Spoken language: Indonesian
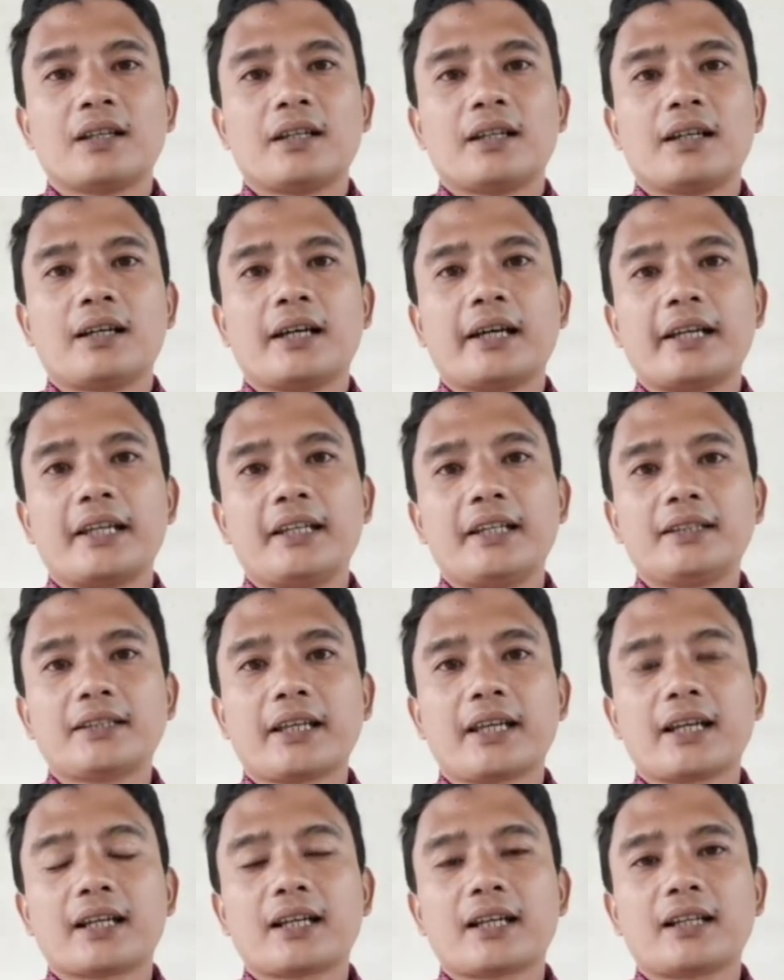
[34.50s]
Eh, hari ini
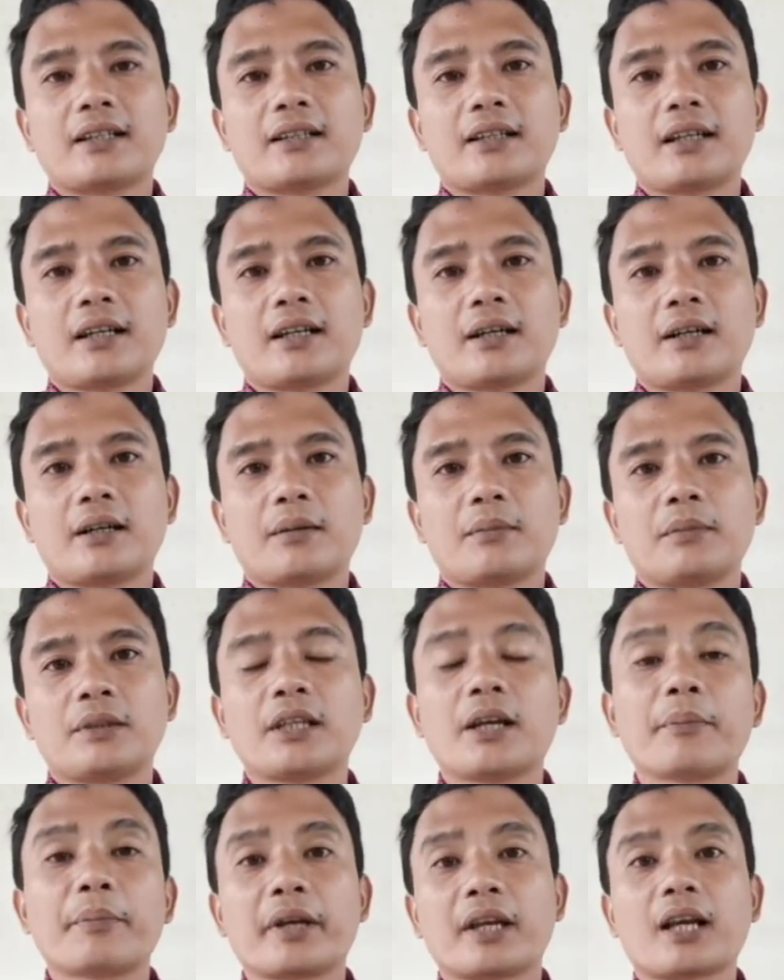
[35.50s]
saya akan
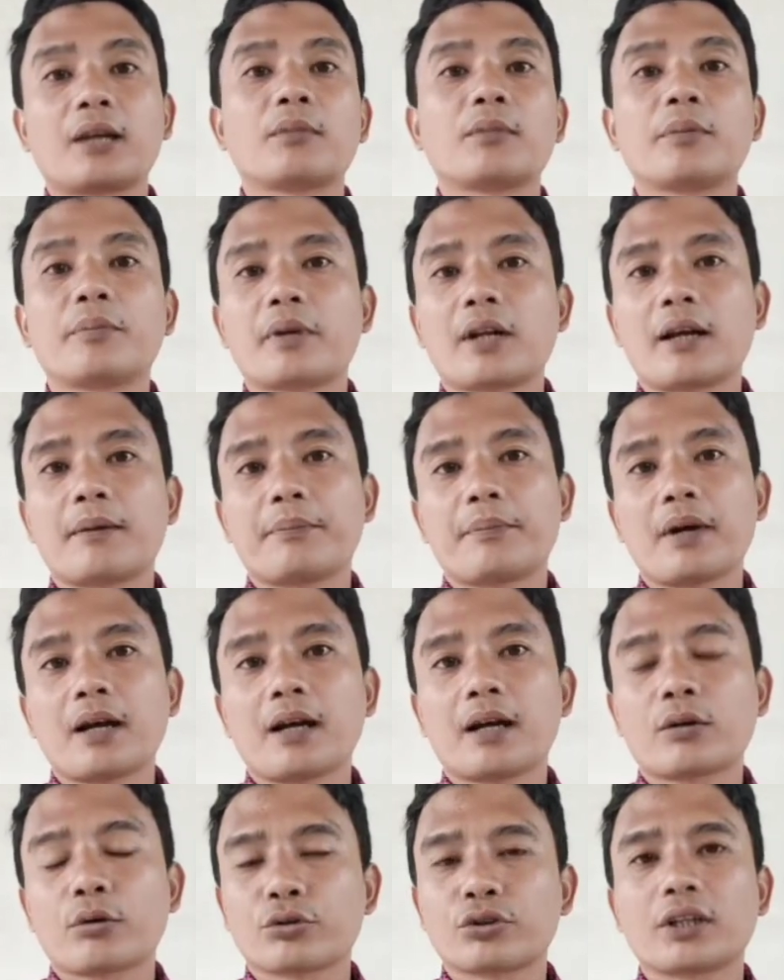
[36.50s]
menyampaikan
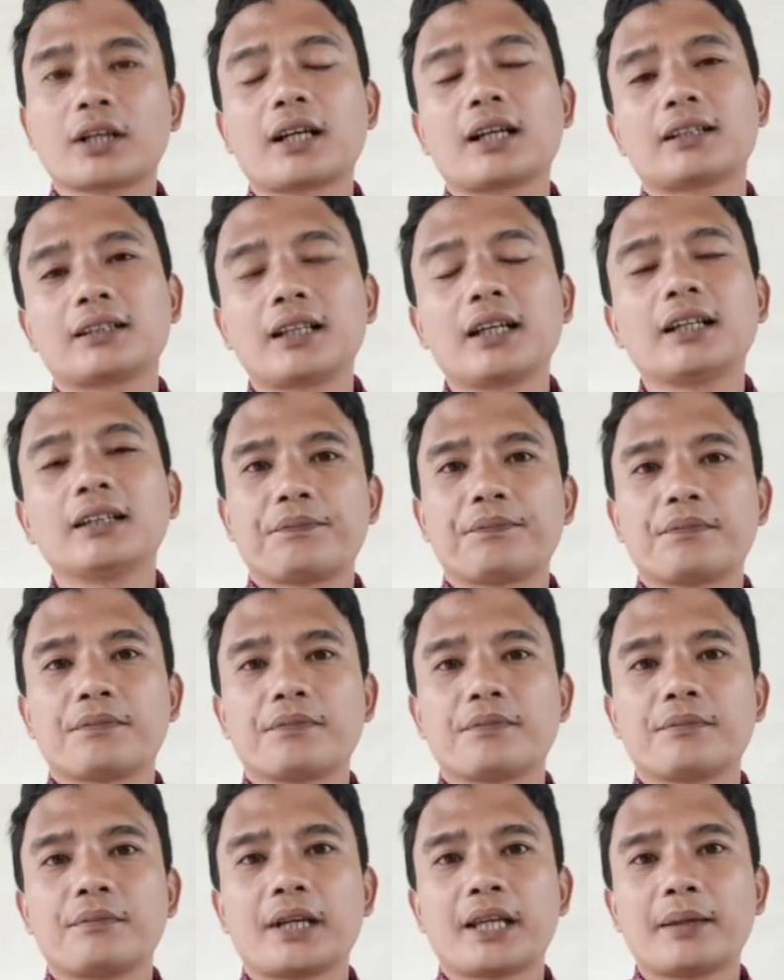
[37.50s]
beberapa kosakata
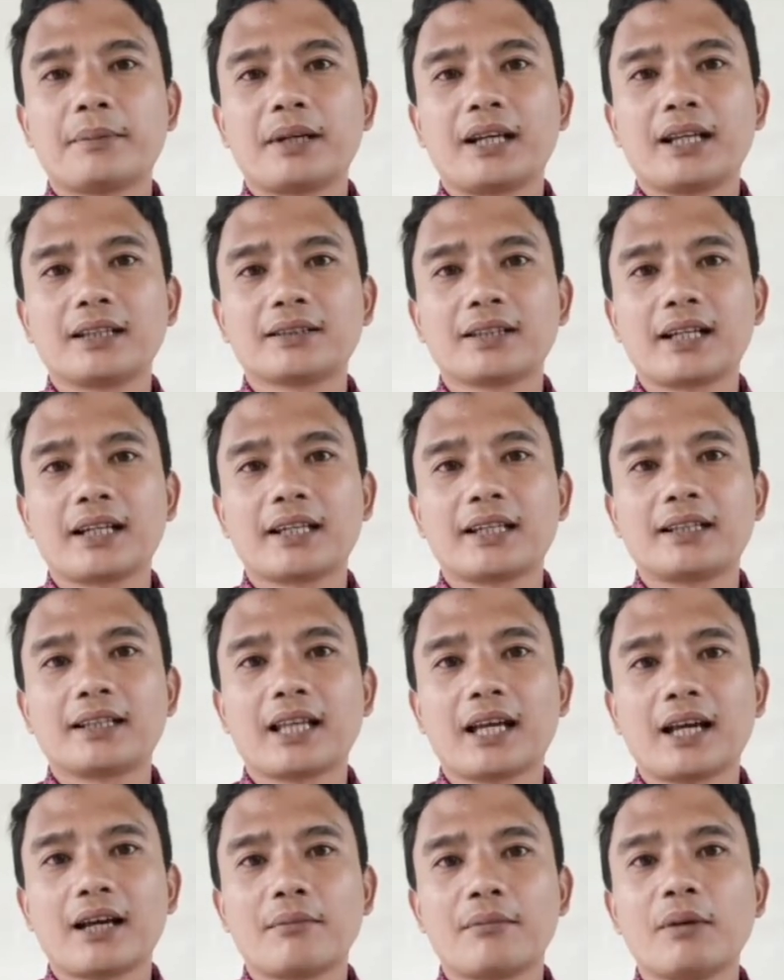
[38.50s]
bagaimana cara
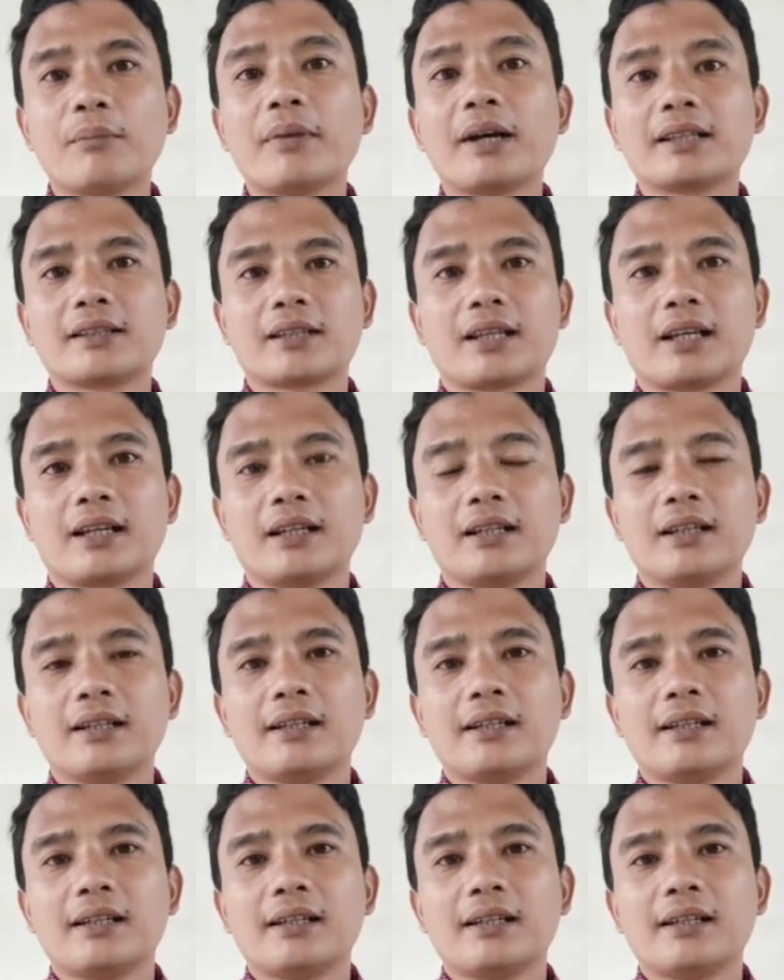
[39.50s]
kita membaca